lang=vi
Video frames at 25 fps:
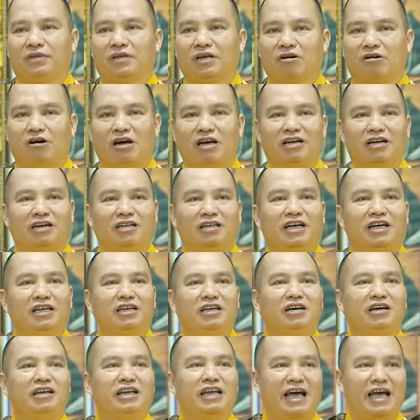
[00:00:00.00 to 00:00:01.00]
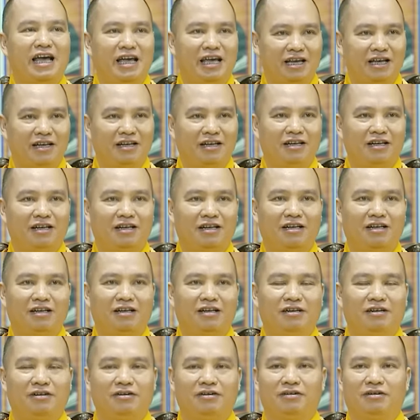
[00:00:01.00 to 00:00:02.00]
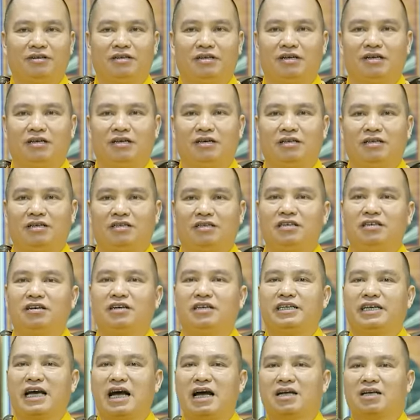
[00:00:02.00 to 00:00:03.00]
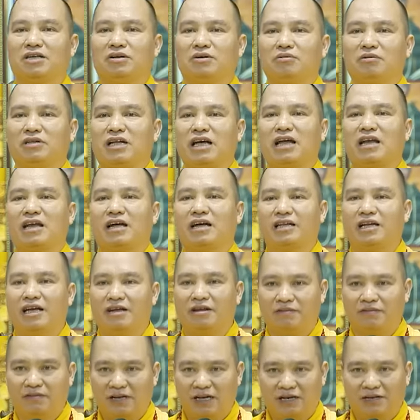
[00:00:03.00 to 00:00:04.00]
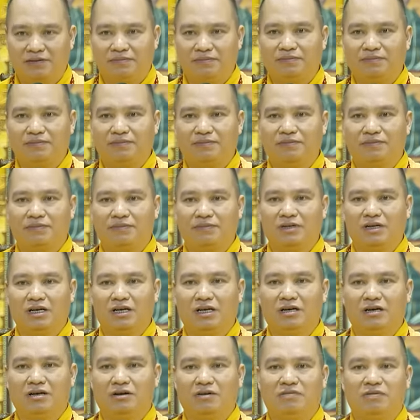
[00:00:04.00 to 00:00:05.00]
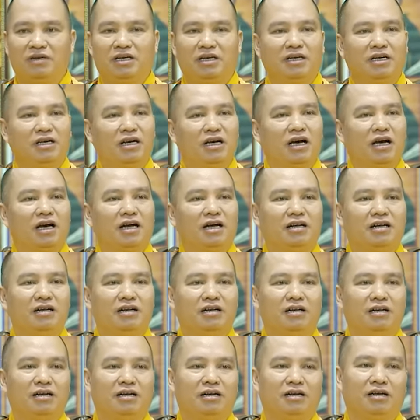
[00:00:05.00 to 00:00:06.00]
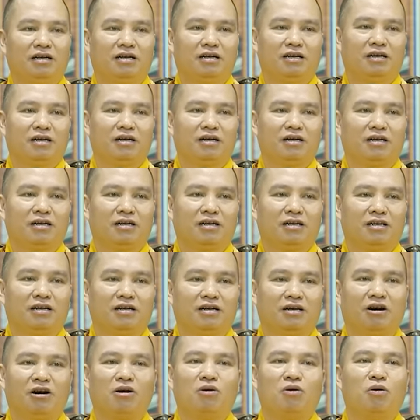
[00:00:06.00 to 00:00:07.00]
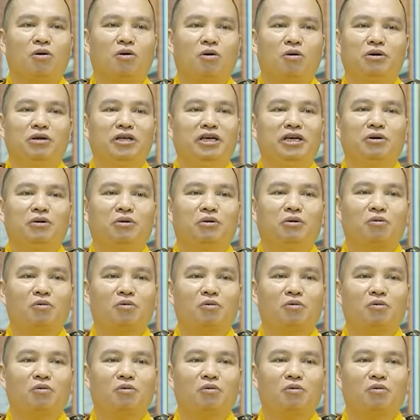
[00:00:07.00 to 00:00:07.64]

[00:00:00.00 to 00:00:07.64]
Còn ở thế giới này chưa chắc chúng ta đã thành Phật. Vì à, nó khổ nhiều